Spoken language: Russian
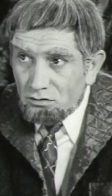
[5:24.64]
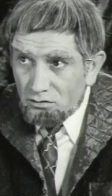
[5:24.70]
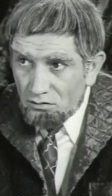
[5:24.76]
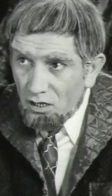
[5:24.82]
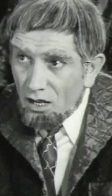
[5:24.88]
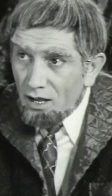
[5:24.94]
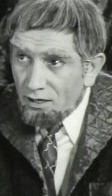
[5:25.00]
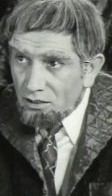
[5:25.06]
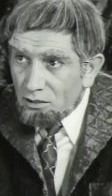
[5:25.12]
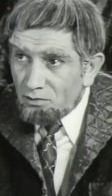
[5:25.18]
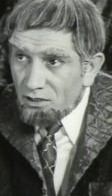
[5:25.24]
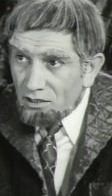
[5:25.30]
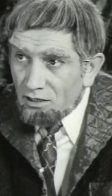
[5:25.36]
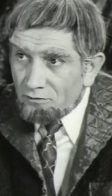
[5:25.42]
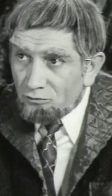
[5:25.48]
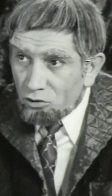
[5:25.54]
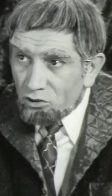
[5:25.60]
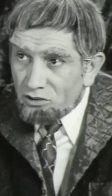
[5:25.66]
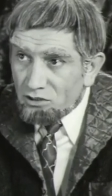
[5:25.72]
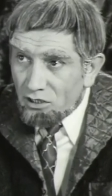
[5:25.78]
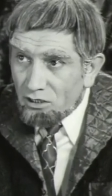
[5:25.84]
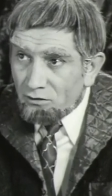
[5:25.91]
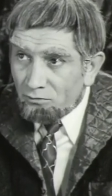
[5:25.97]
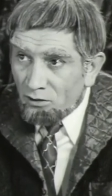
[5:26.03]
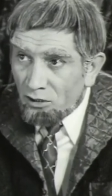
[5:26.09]
Да, тебе давно
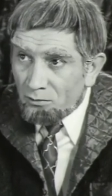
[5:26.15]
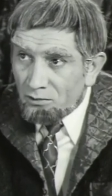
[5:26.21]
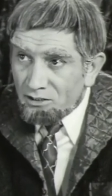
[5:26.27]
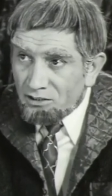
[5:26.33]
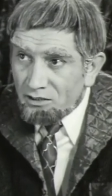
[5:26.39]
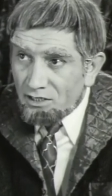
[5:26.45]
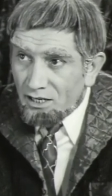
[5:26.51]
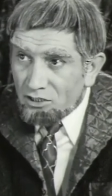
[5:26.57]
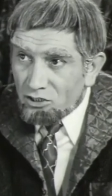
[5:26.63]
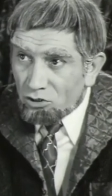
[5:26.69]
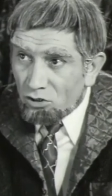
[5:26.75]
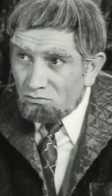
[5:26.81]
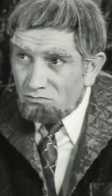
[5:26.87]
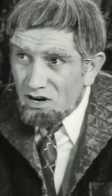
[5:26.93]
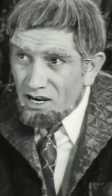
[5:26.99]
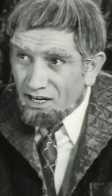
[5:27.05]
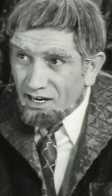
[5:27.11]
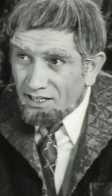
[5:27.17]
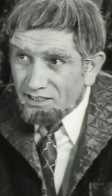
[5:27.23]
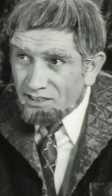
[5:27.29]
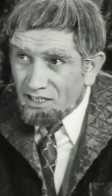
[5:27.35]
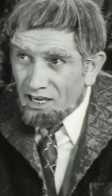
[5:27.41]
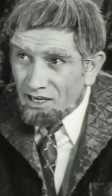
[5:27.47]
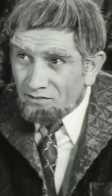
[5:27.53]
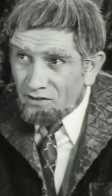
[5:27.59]
следовало бы знать, что мы
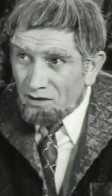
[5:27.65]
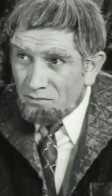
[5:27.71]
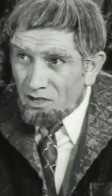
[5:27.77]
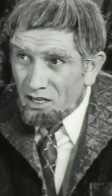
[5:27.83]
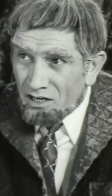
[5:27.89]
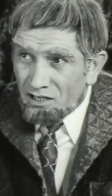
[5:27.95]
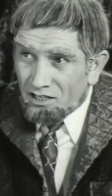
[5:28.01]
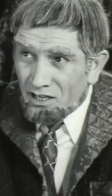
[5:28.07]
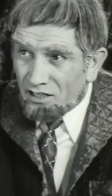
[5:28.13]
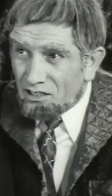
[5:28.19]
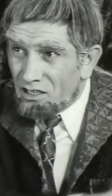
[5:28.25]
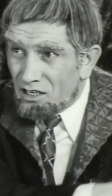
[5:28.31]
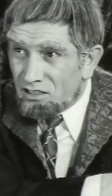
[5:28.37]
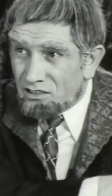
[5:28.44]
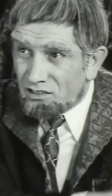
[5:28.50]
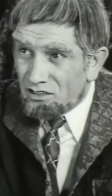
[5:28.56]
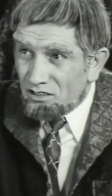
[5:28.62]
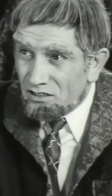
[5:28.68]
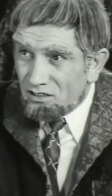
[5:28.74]
хозяева Америки, а не эти.